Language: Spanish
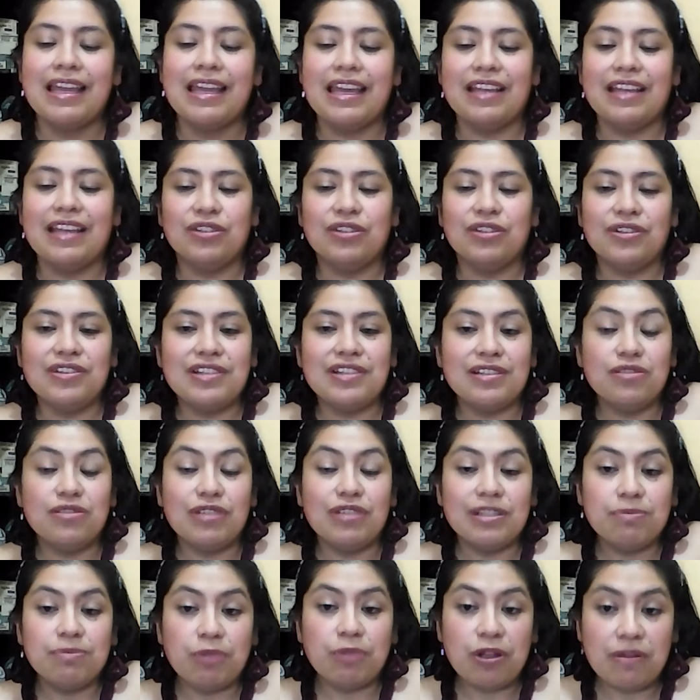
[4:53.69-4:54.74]
Entonces no
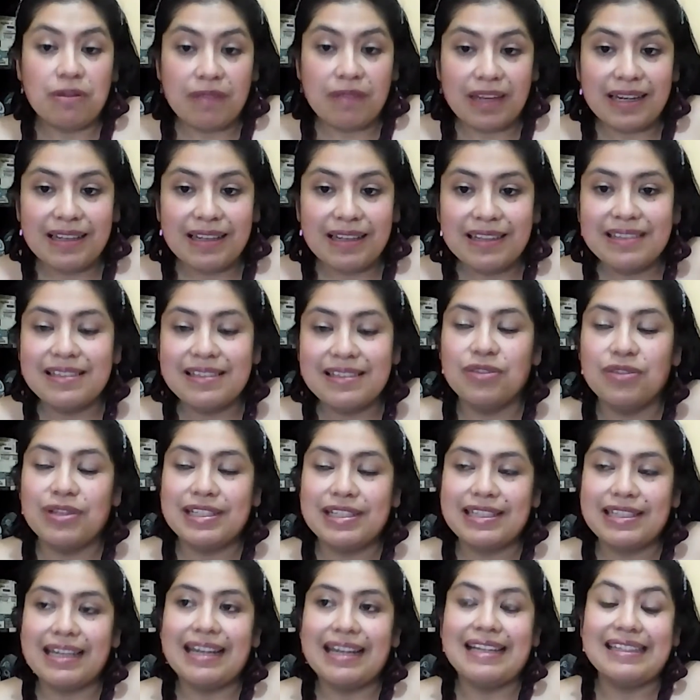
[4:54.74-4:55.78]
es prohibir, sino
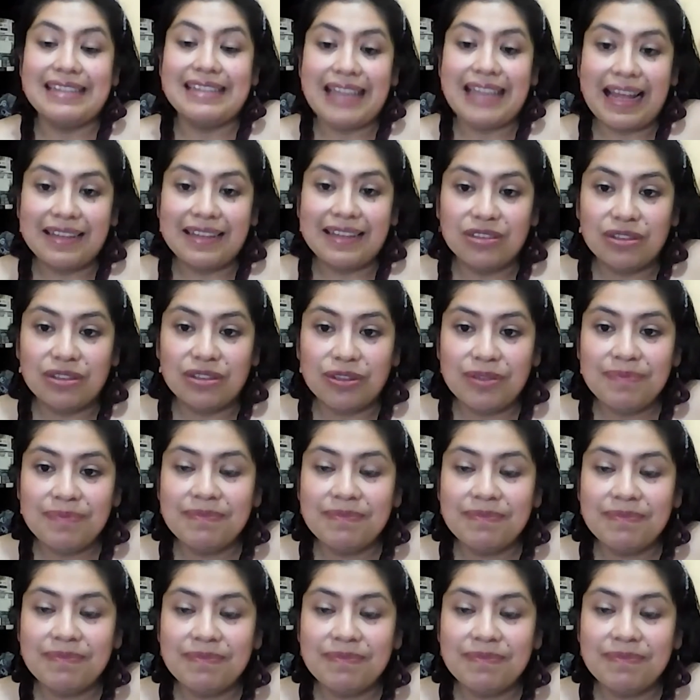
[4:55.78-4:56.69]
estar al tanto,